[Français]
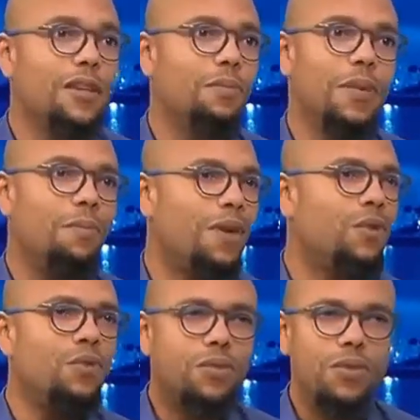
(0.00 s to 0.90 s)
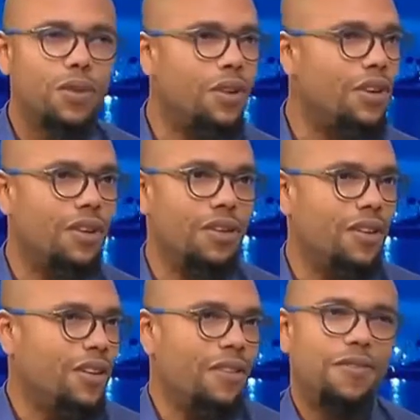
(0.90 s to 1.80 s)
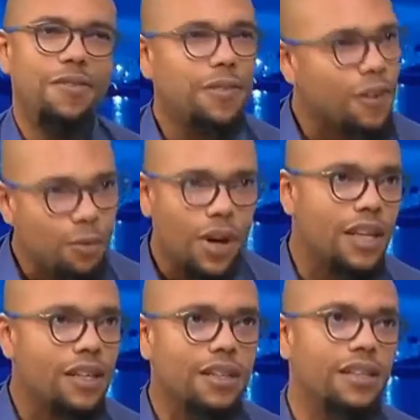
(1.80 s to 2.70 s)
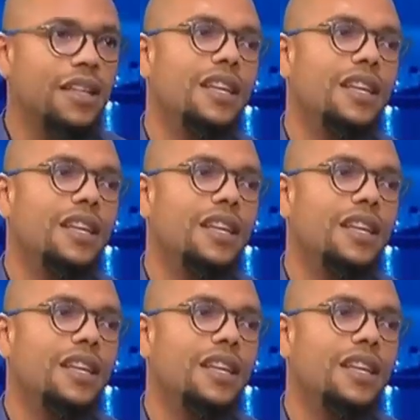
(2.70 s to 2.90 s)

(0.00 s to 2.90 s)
mais pas non plus euh, flamboyante.